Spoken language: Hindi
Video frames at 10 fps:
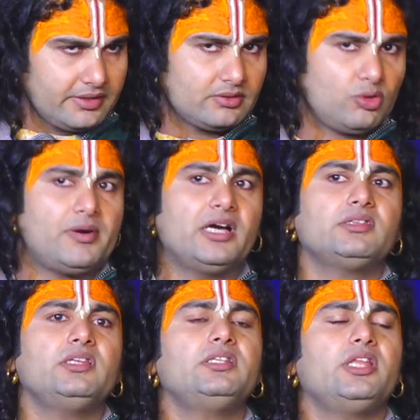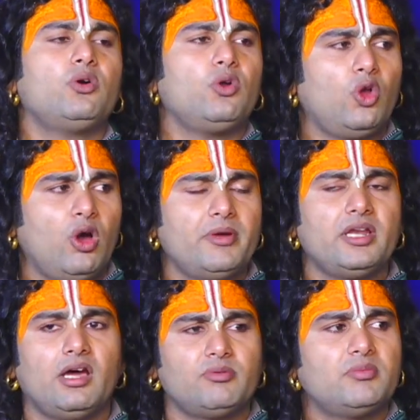तो भक्ति देखो नौ में
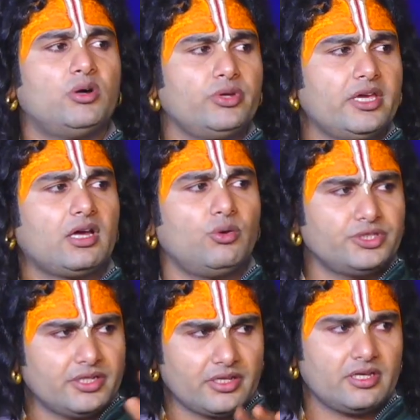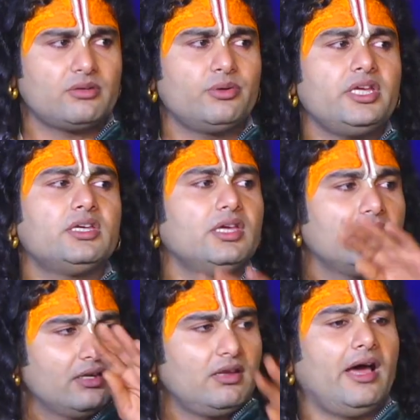नवमहु एक हूँ जिनके हो
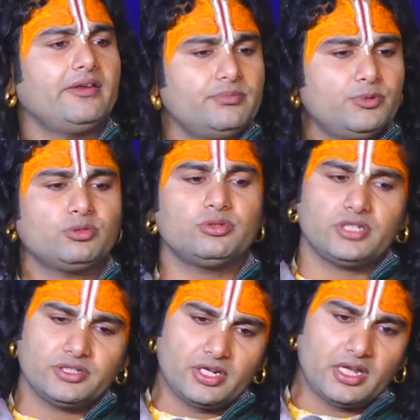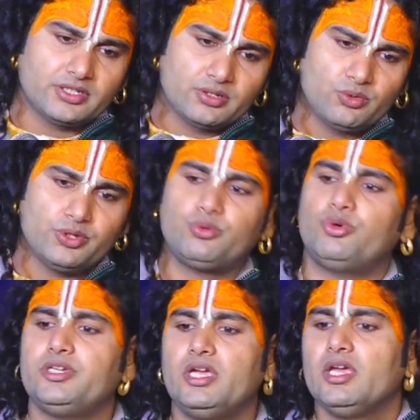नारी पुरुष सचराचर कोई
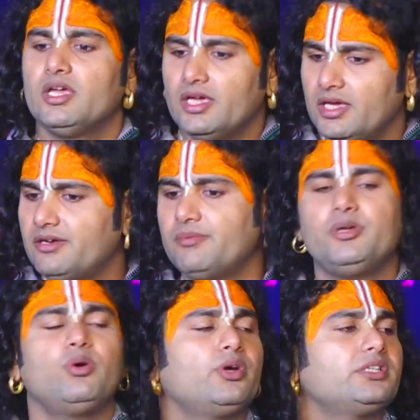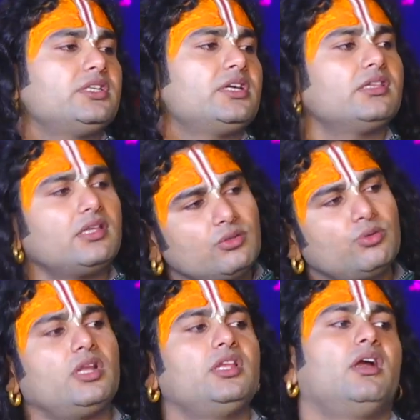कोई एक भी हो किसी के अंदर तो
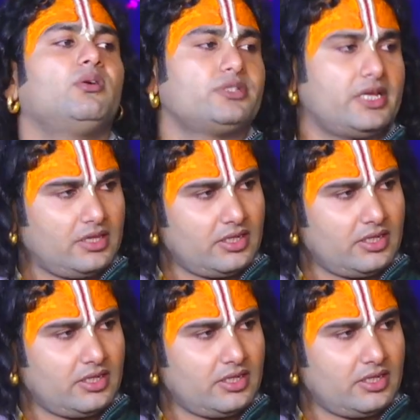कल्याण हो जाता